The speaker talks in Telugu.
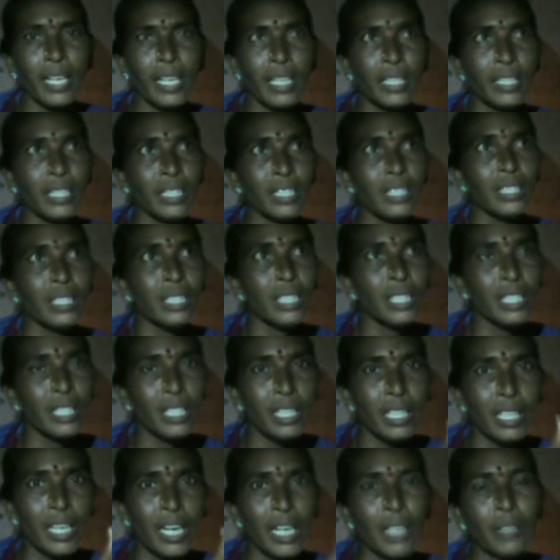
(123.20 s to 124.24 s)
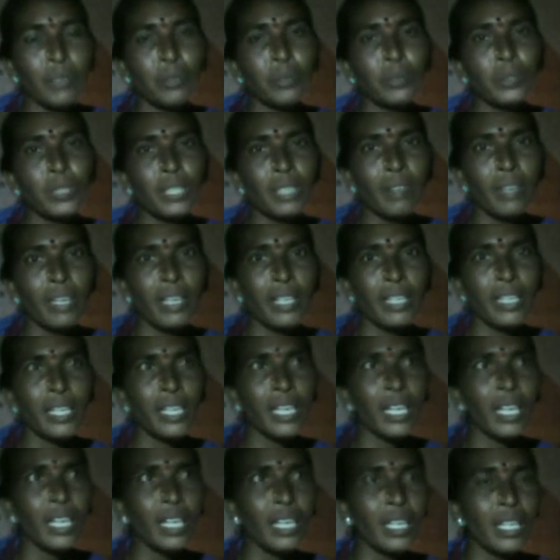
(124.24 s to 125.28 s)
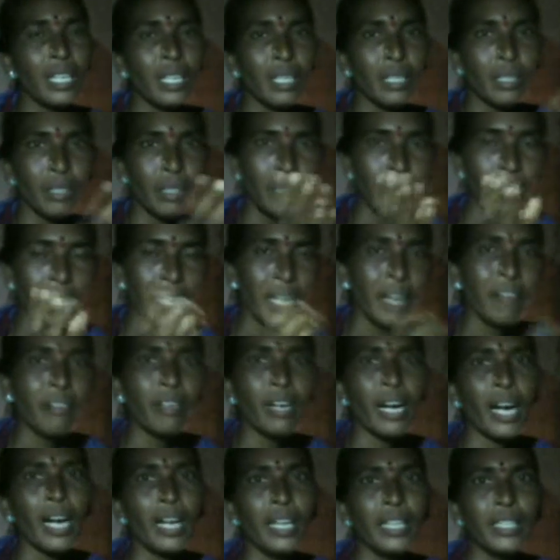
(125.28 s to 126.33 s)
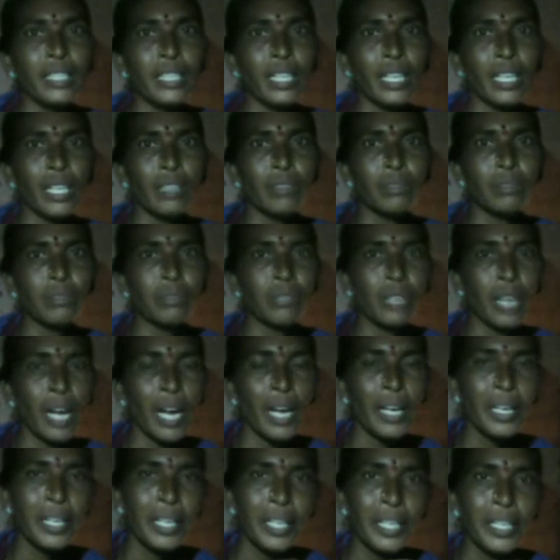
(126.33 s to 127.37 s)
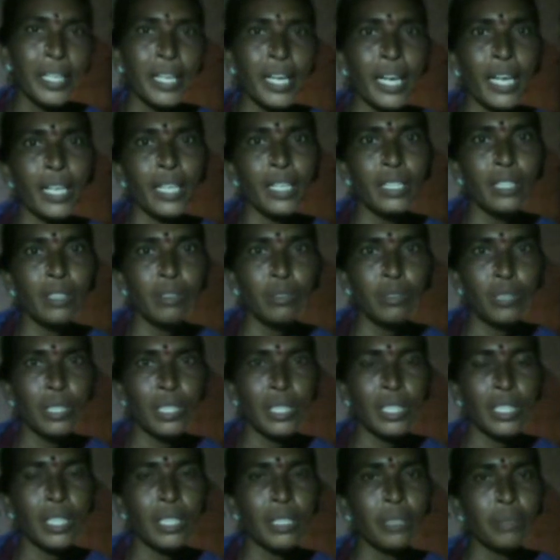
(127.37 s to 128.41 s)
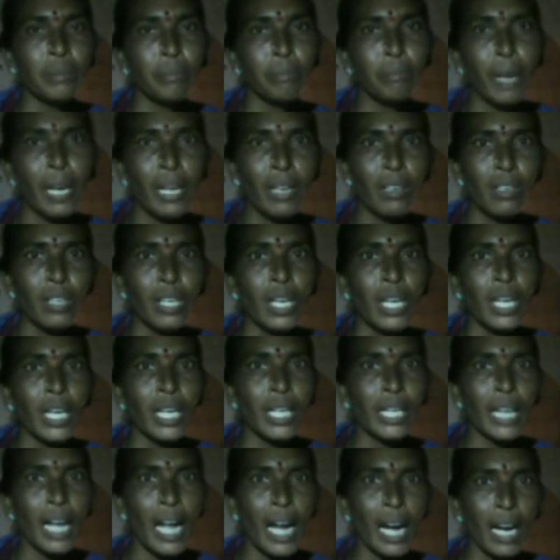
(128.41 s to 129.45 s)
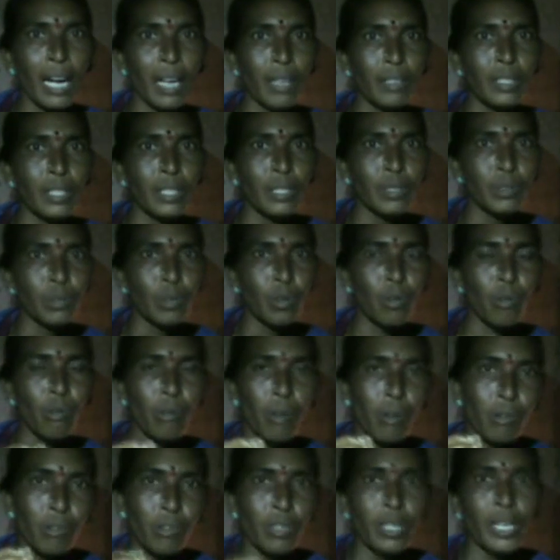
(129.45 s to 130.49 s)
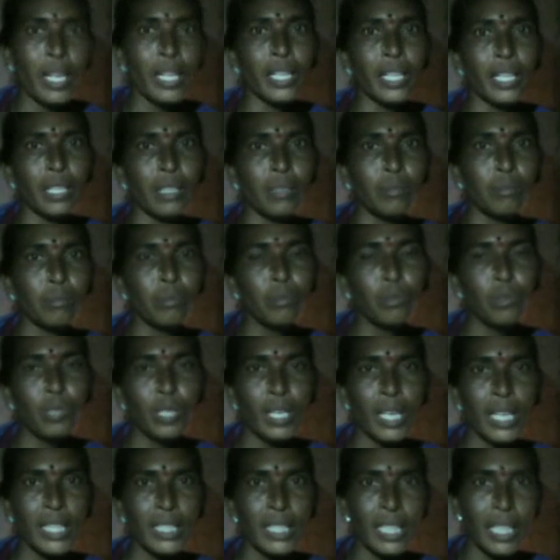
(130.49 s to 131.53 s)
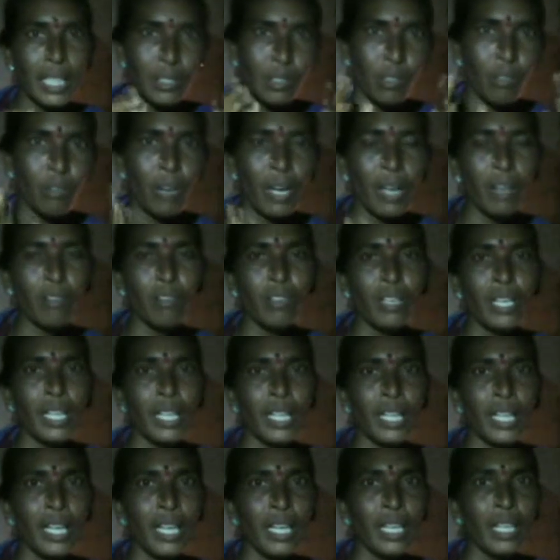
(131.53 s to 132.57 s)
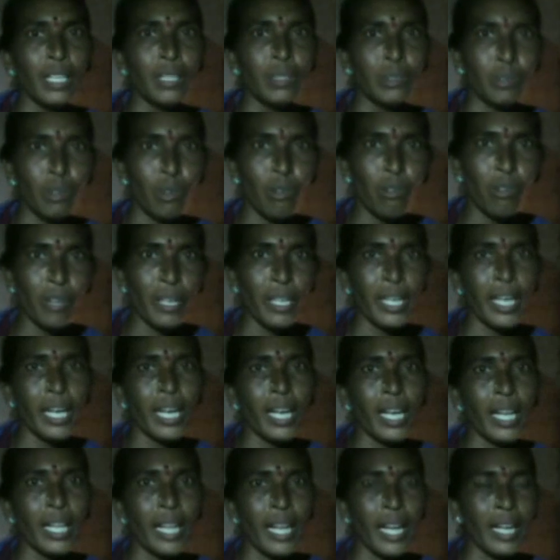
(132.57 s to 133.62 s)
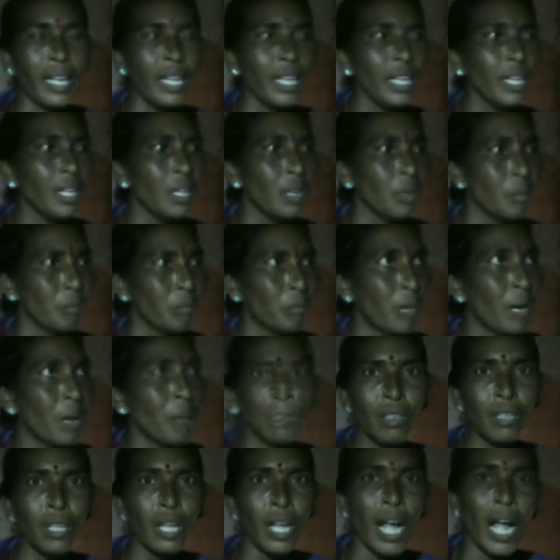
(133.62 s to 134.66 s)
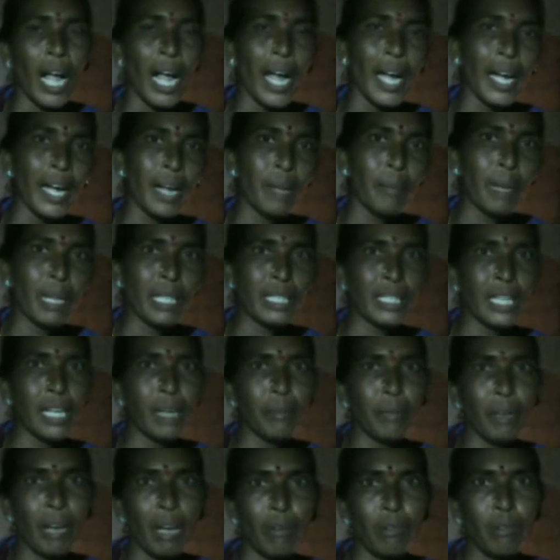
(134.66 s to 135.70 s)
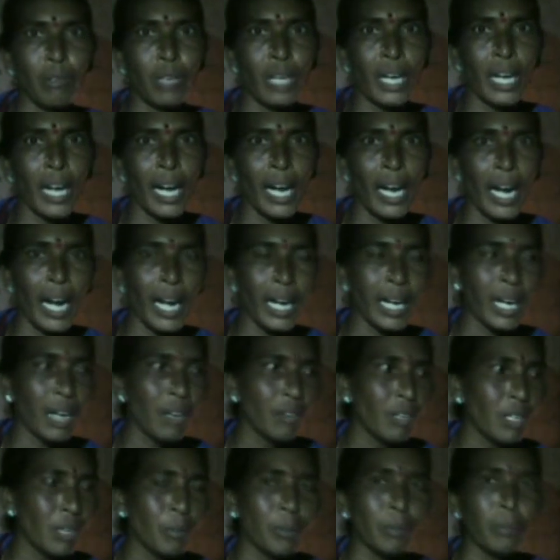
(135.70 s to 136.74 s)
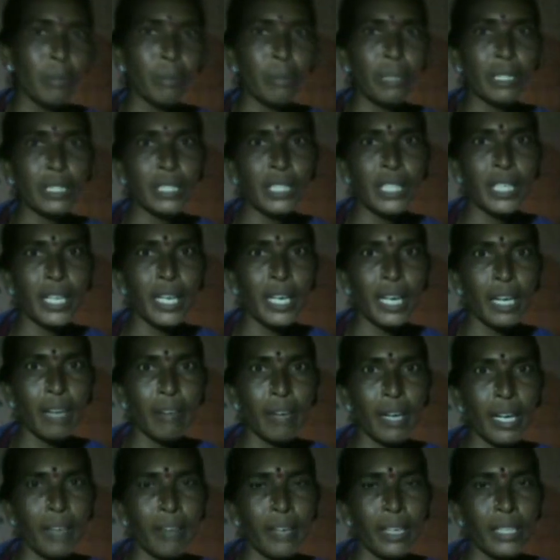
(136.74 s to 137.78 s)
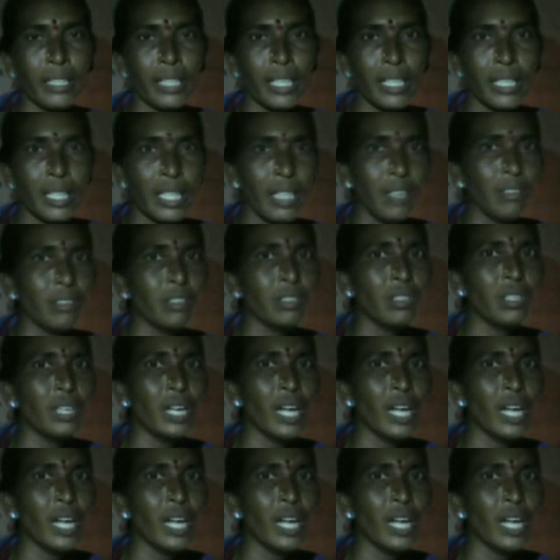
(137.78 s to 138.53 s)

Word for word: అంటుంది ఇల్లు కట్టుకుందాం అంటే ఏం రానిత్తలేదు అన్నిటికి అడ్డం తిరుగుతుంది బండు తొవ్వ ఉన్నది మూడు గజాల తొవ్వ అని ఉన్నది తొవ్వ ఇయ్యలేదా అని మా ఆయన మంచిదని మేము అనుకున్నా కానీ అట్లా కూడా ఇప్పుడు మమ్మల్ని చీకట్ల వాడిన పెడతాను నేను ఈ